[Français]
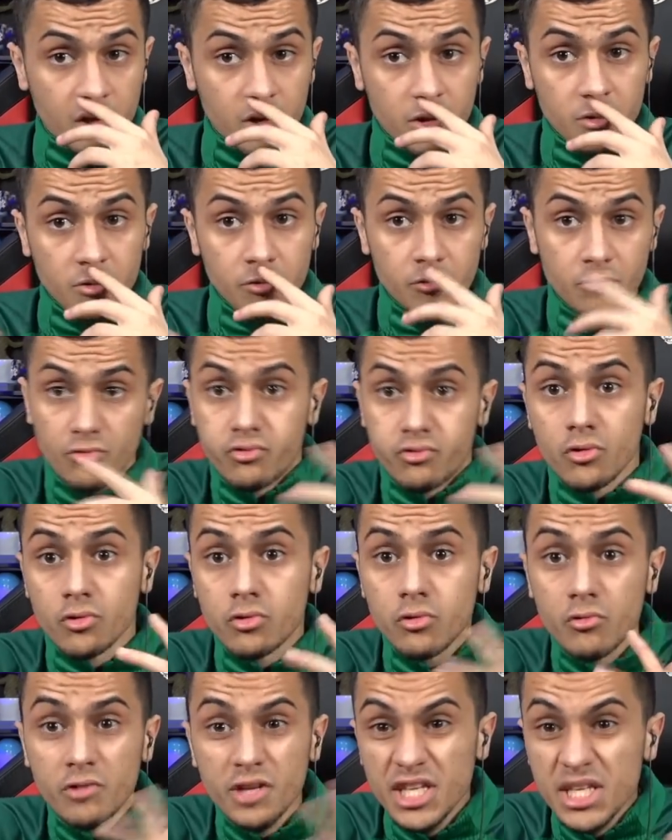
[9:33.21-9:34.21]
une
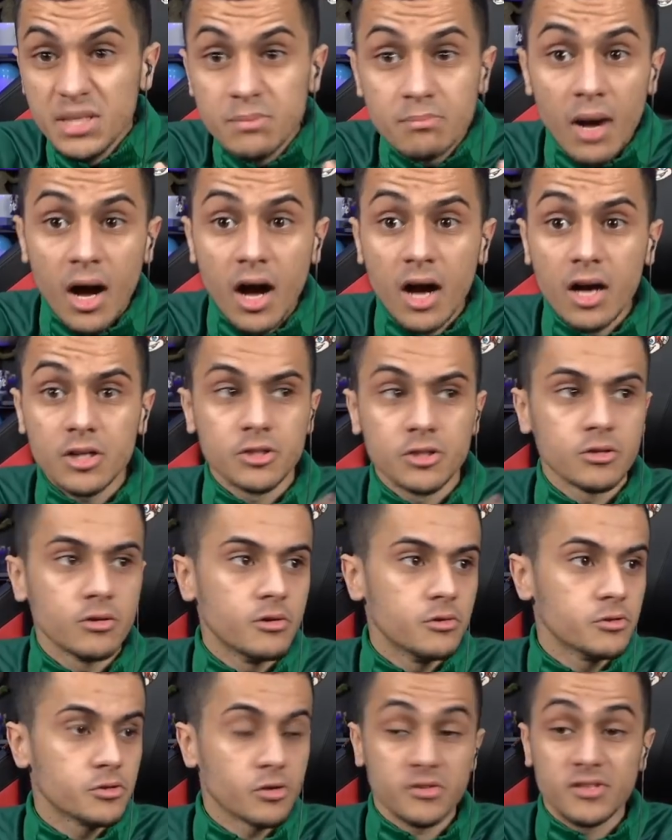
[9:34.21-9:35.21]
photo, une image,
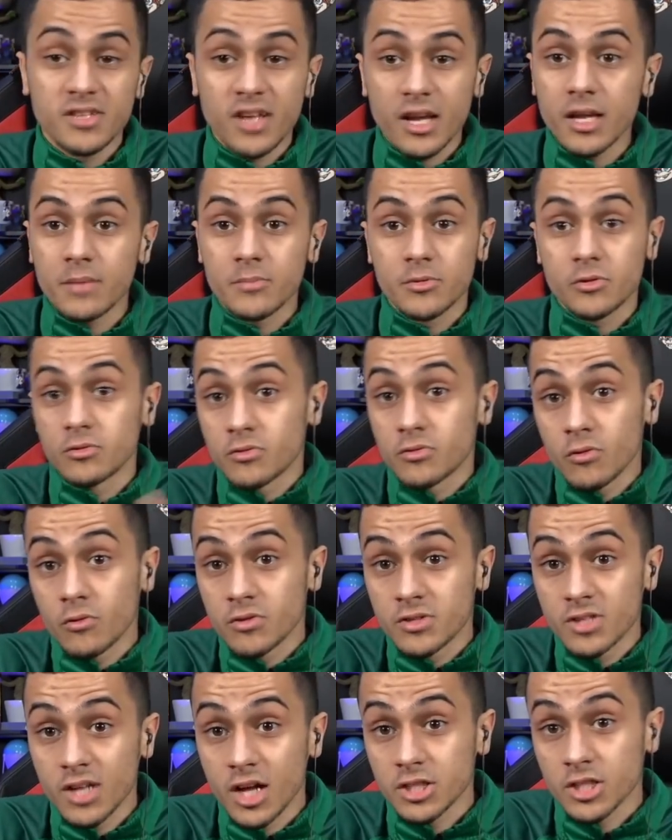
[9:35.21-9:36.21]
euh, j'en sais rien, parce que de toute
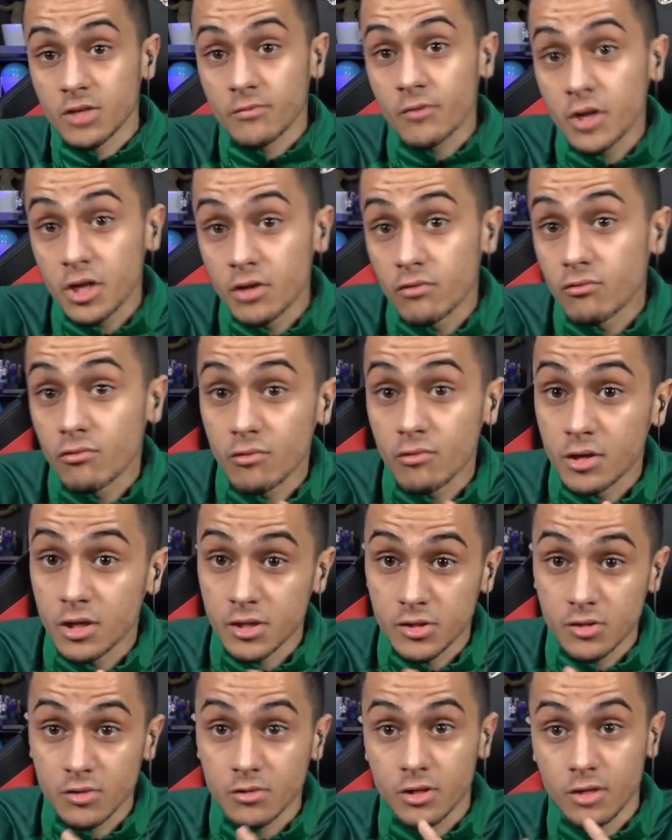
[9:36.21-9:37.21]
Rockstar, à chaque fois qu'ils font,
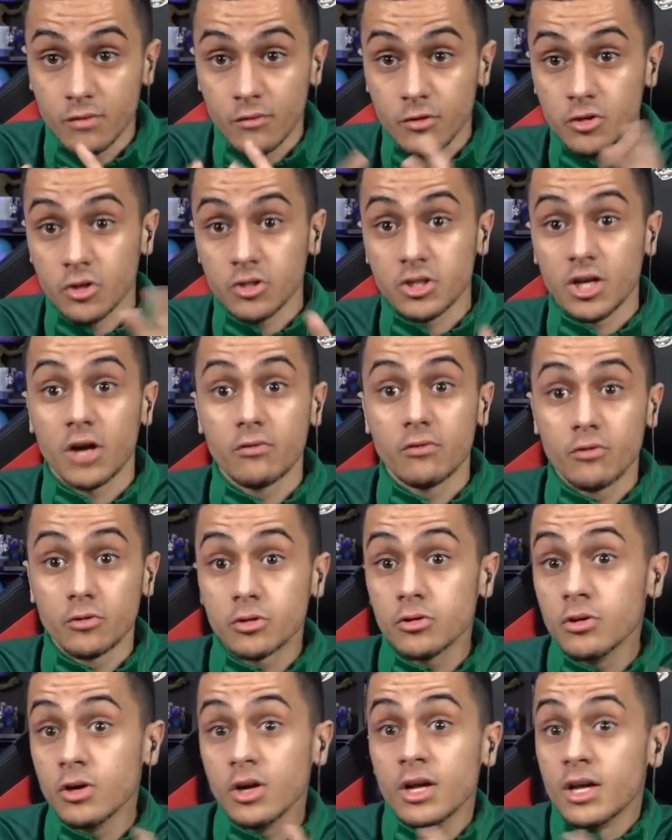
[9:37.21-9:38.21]
qu'ils, veulent sortir un nouveau
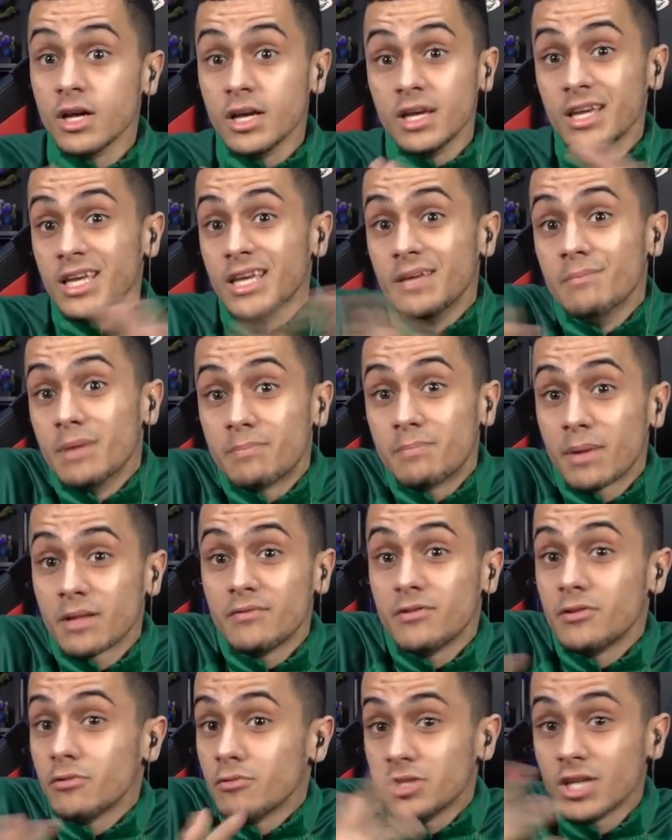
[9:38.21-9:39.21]
jeu, ils mettent pas de
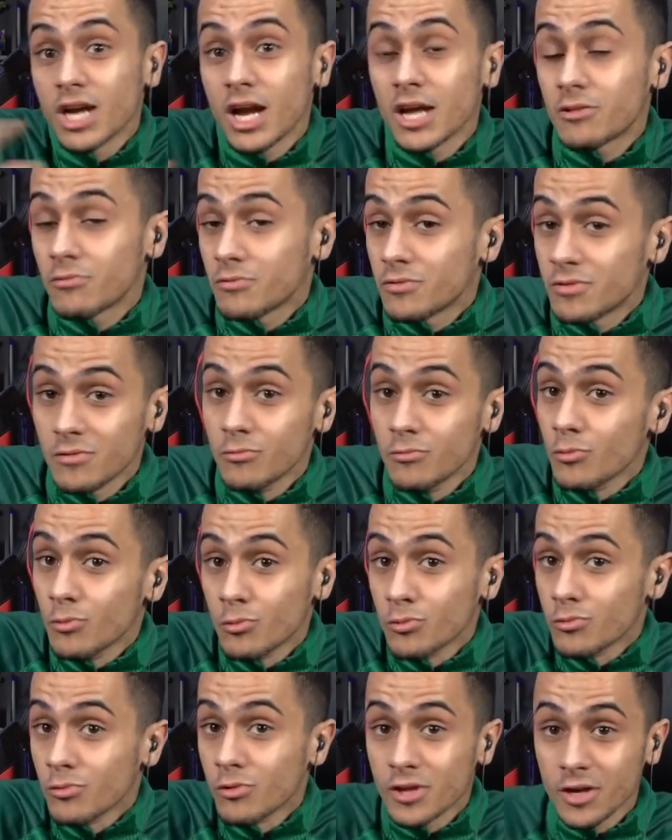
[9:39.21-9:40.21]
vidéo directe ou,
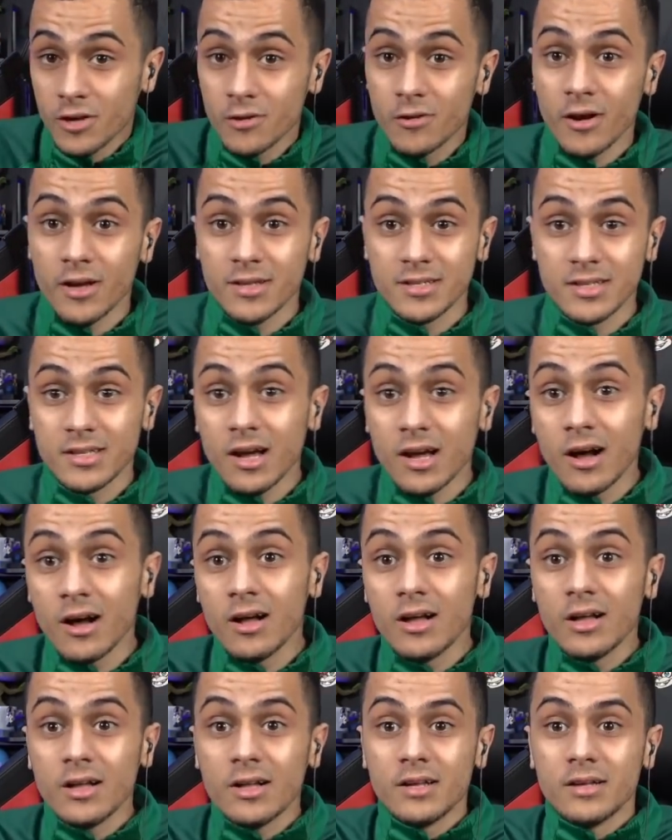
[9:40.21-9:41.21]
de trailer, etc.
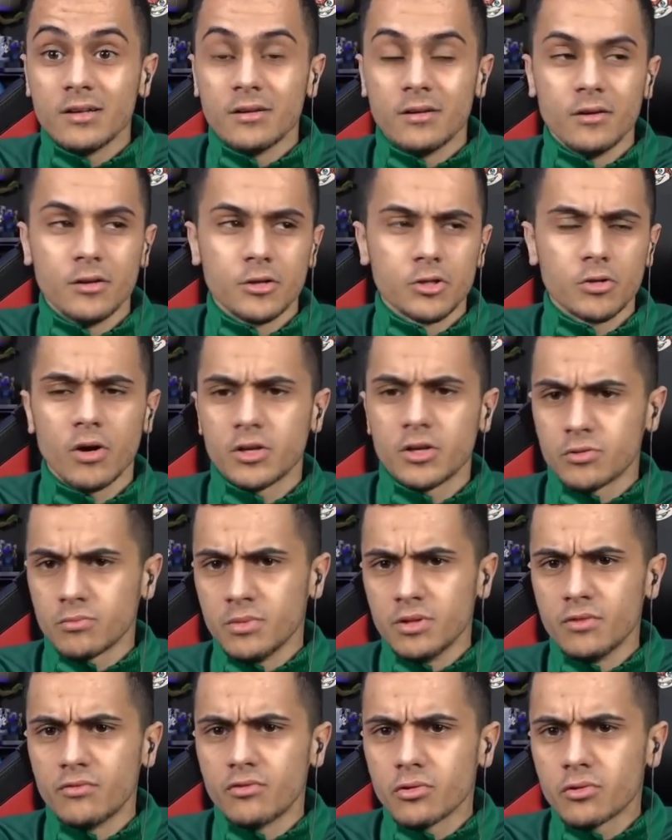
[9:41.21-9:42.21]
Euh, je crois qu'ils ont mis
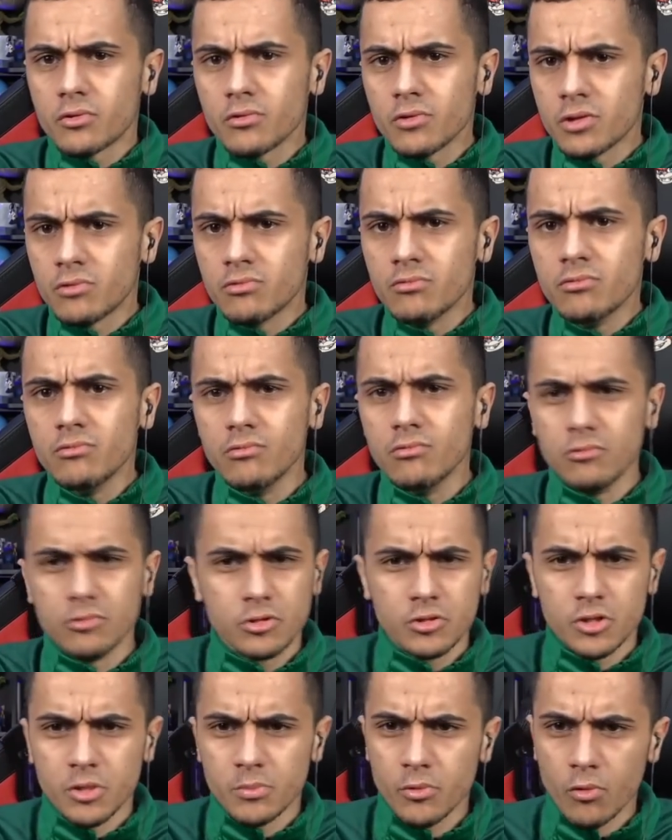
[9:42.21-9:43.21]
une photo et tout, ou je
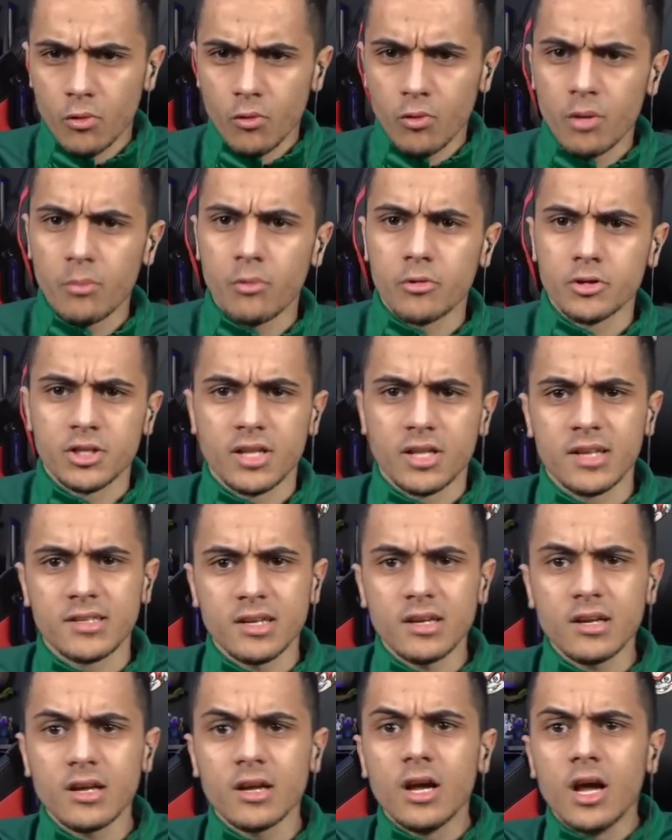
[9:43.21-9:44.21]
sais plus trop quoi pour GTA
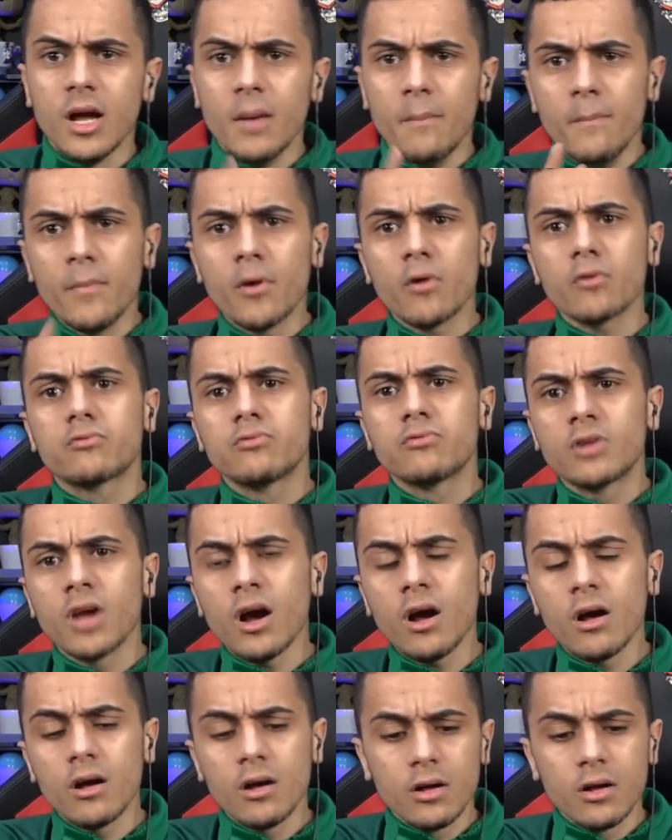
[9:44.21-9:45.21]
5, mais en tout cas,